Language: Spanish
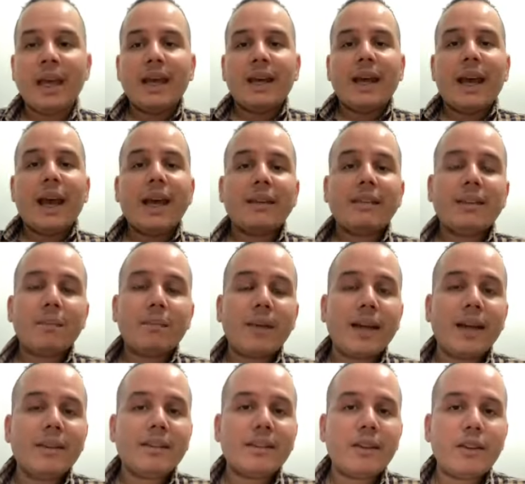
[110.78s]
Este
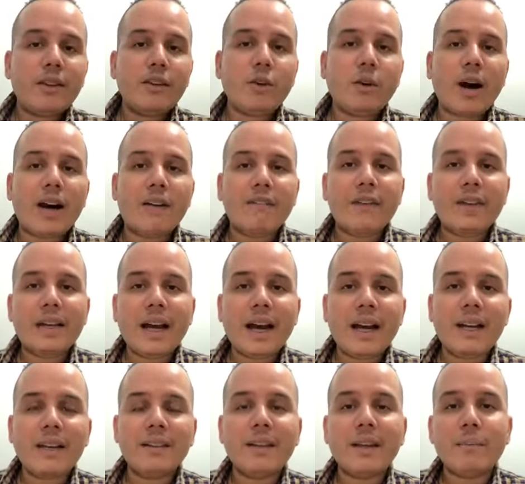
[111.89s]
plan se dio a
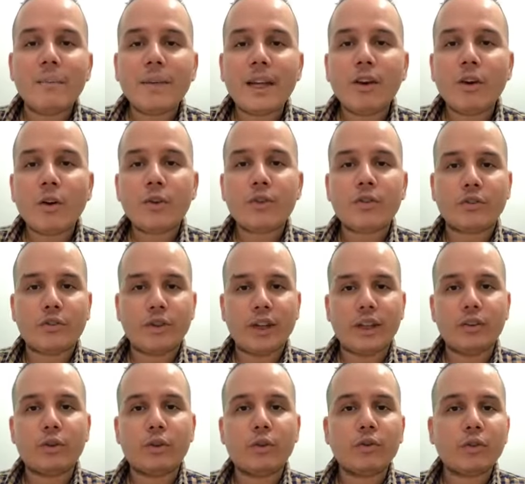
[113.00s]
finales de
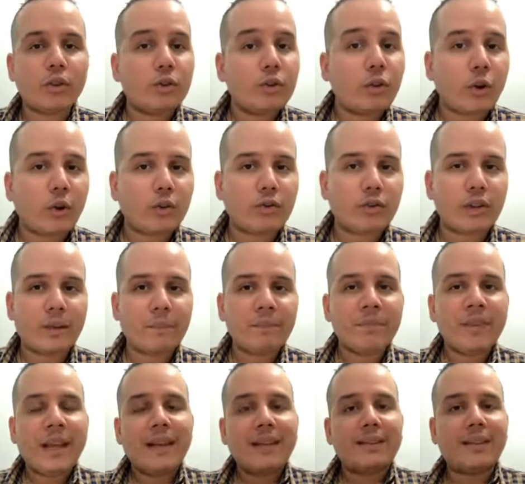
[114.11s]
1812.
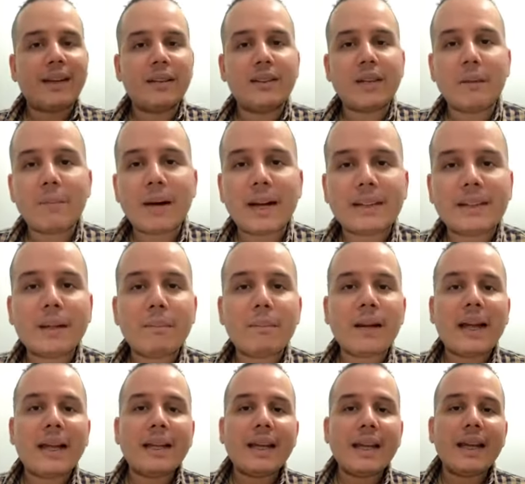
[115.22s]
Santa Marta
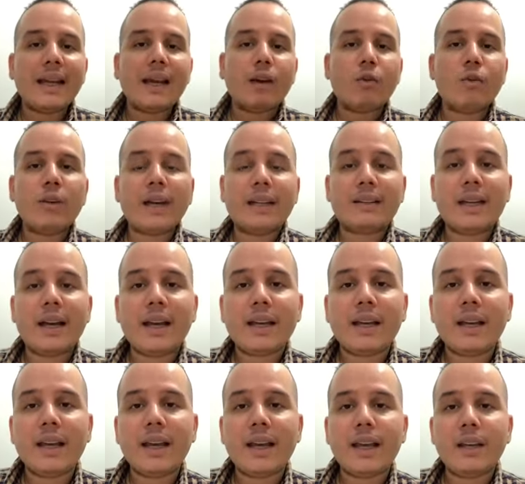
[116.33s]
planea un
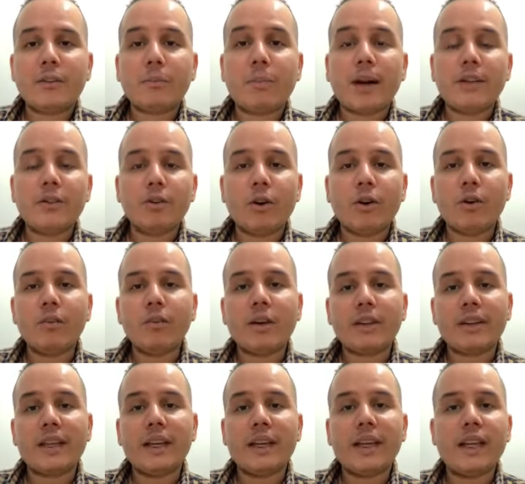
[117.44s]
ataque español
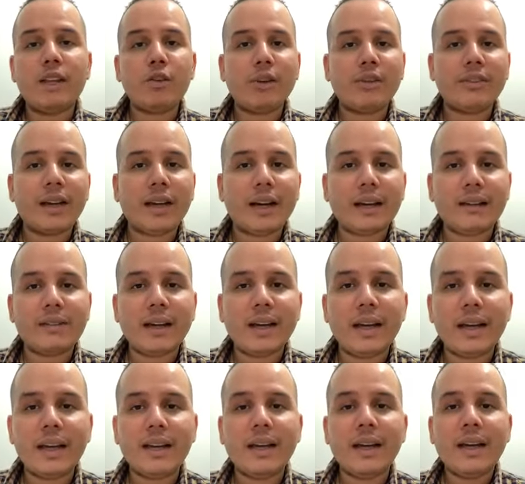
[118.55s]
dirigido hacia
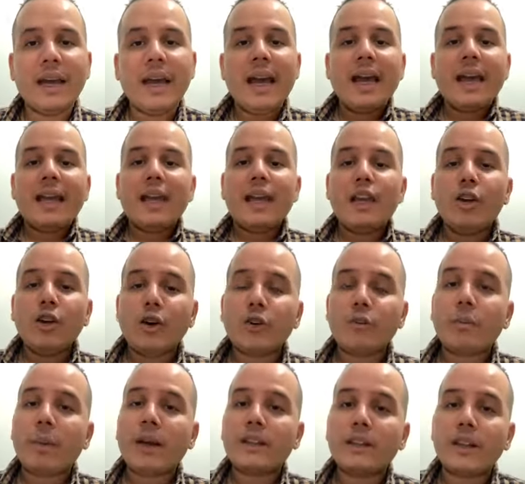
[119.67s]
Cartagena y
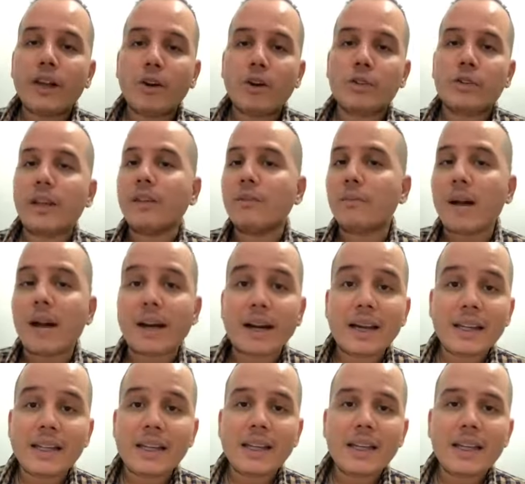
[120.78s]
los patriotas
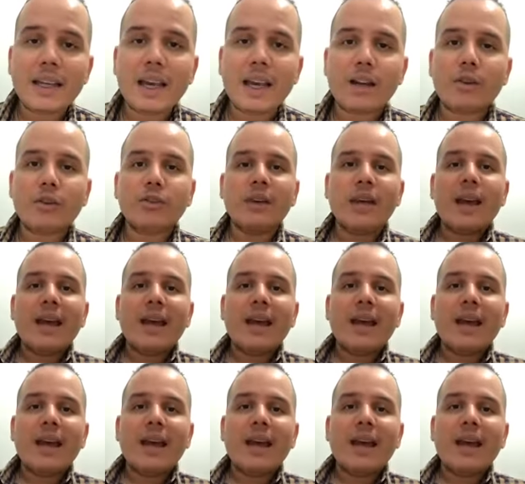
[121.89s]
barranquilleros